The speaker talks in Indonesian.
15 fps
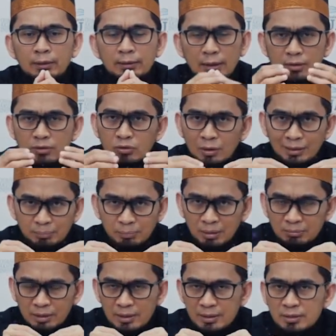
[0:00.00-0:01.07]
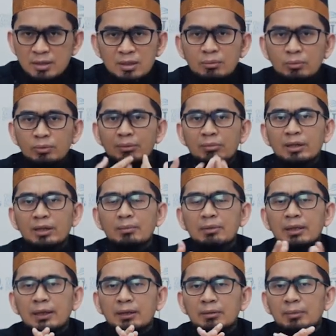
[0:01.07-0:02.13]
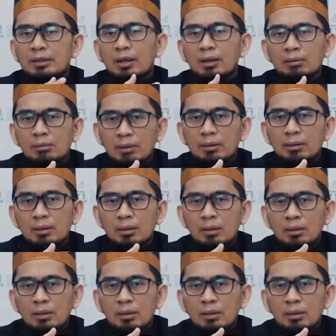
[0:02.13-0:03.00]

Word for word: dari salat perbaiki kemudian mereka mendekat kepada Al-Quran